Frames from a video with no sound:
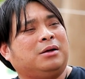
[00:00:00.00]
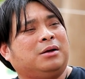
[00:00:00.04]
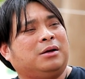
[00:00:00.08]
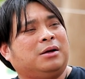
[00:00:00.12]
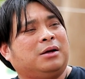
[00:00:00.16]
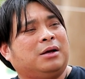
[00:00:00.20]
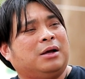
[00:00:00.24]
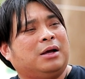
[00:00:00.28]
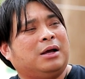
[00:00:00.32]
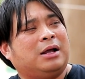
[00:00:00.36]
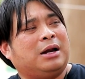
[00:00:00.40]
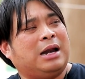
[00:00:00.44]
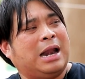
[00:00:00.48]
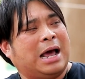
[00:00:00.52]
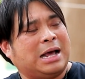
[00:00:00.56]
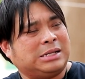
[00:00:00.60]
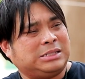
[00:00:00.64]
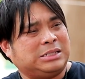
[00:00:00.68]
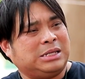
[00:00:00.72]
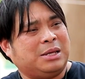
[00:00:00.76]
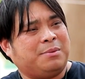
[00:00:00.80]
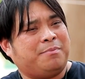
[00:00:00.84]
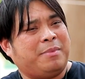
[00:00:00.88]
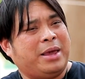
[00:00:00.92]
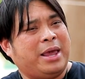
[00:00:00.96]
คือรา
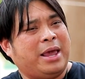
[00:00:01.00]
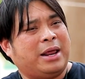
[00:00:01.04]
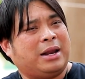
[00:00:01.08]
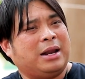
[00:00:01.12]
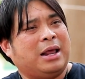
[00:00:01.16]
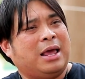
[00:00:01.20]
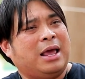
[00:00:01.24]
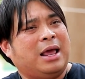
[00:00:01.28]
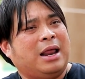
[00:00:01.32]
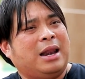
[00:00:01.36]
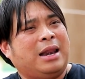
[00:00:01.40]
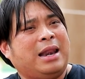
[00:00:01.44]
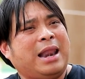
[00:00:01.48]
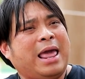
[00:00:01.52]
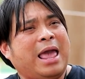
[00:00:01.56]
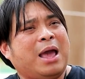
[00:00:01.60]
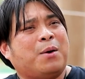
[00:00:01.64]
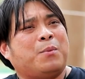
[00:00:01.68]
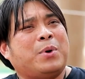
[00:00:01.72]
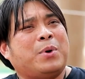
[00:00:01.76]
ศีเมษและ